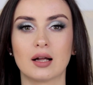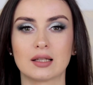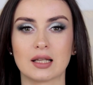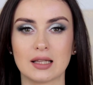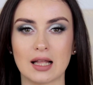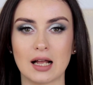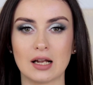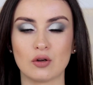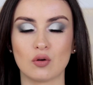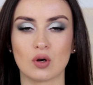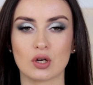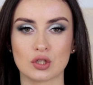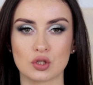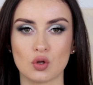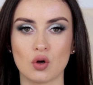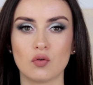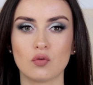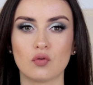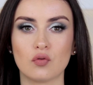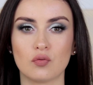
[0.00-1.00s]
тональную
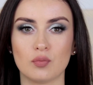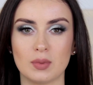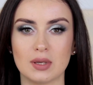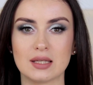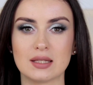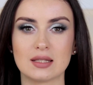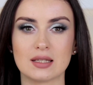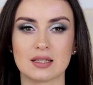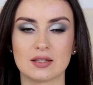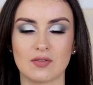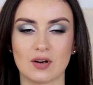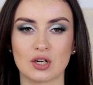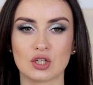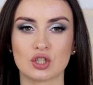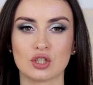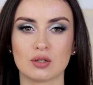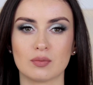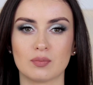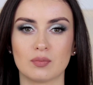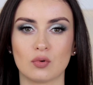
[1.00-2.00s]
основу вместе с
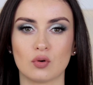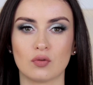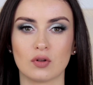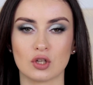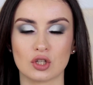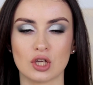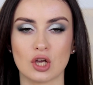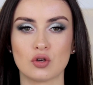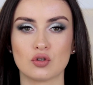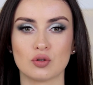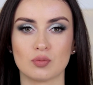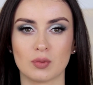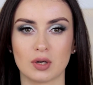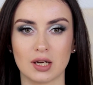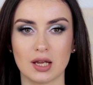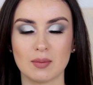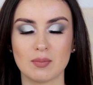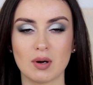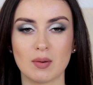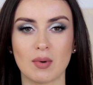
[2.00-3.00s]
вашим увлажняющим
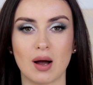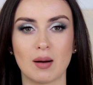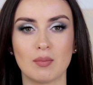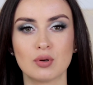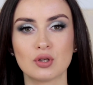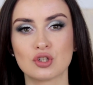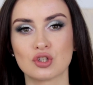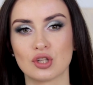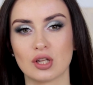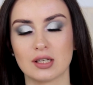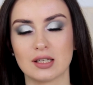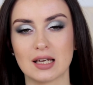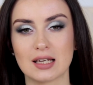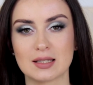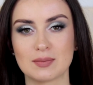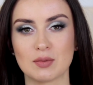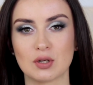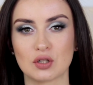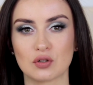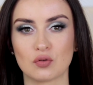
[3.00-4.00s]
кремом. Обычно я
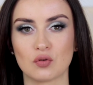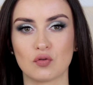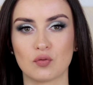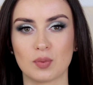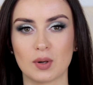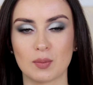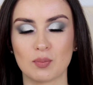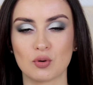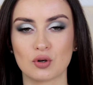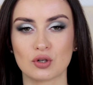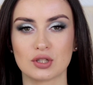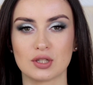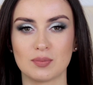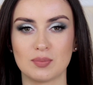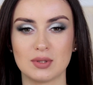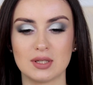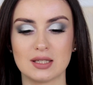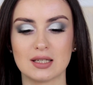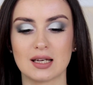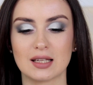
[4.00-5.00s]
смешиваю в пропорции
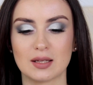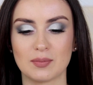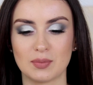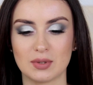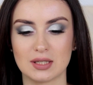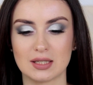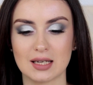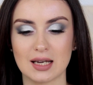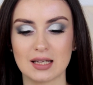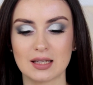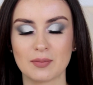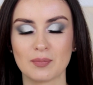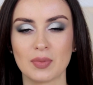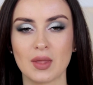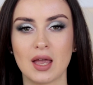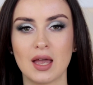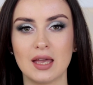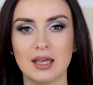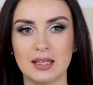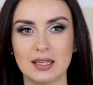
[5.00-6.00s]
50 на 50,
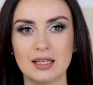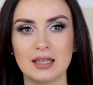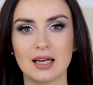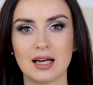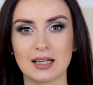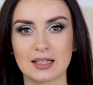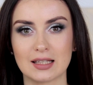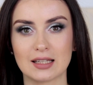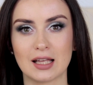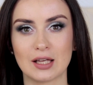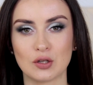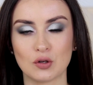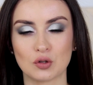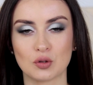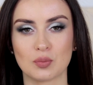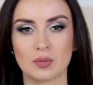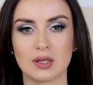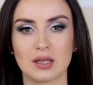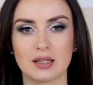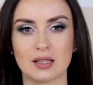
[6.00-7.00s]
и это
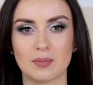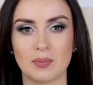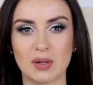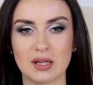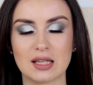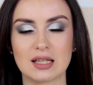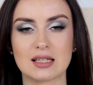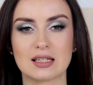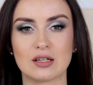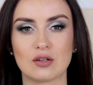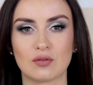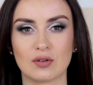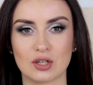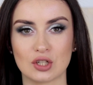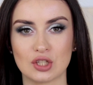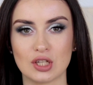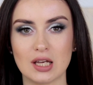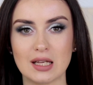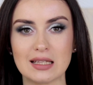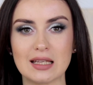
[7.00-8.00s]
дает мне дополнительное
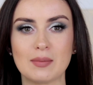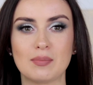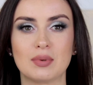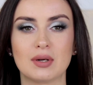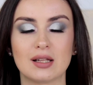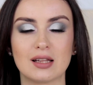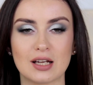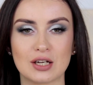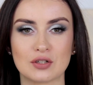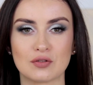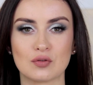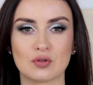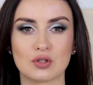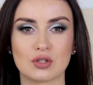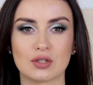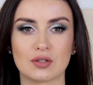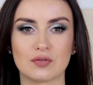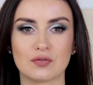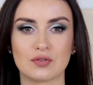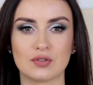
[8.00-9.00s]
увлажнение,
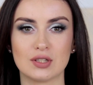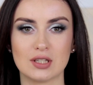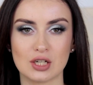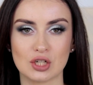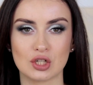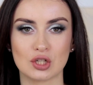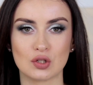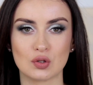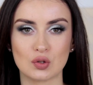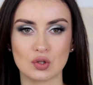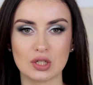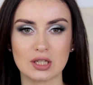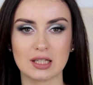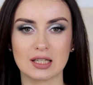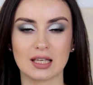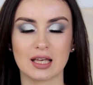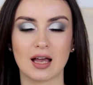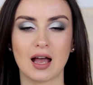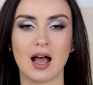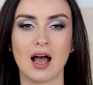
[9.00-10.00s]
приглаживаются все
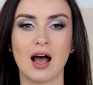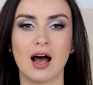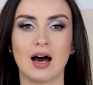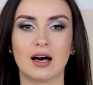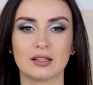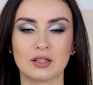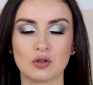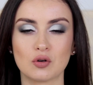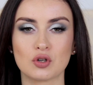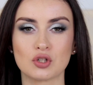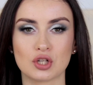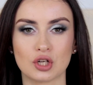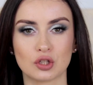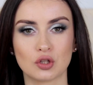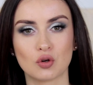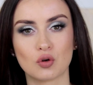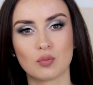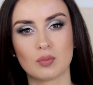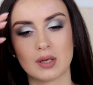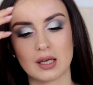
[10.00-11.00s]
шелушинки а на коже,
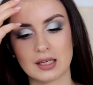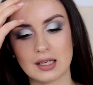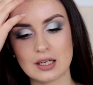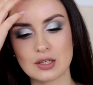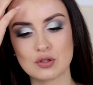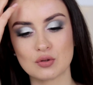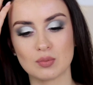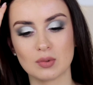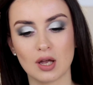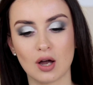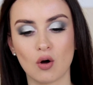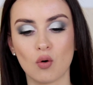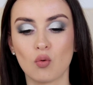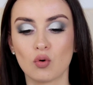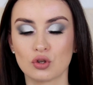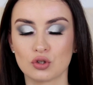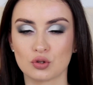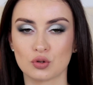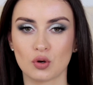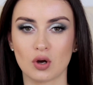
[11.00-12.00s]
которая у меня есть. У меня
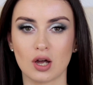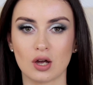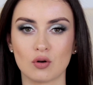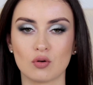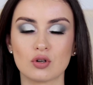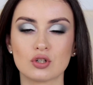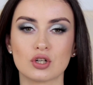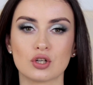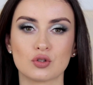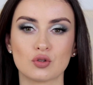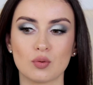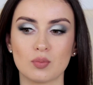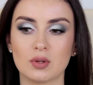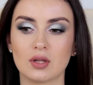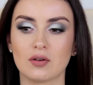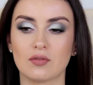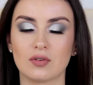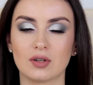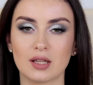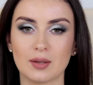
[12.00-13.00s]
очень сухая кожа,
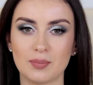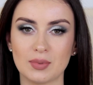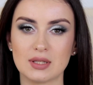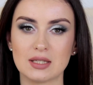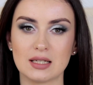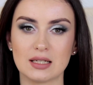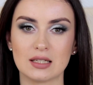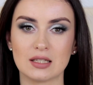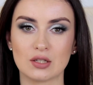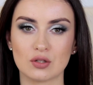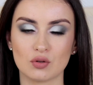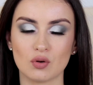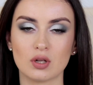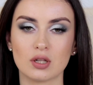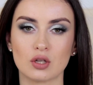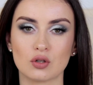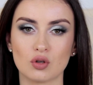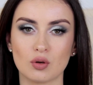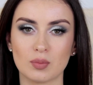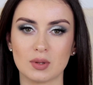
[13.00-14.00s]
особенно в отопительный
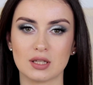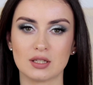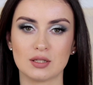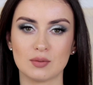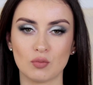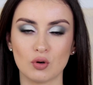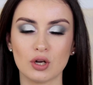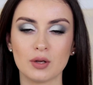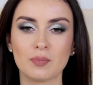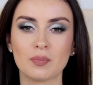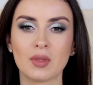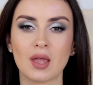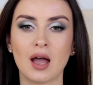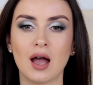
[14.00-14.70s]
сезон, особенно зимой.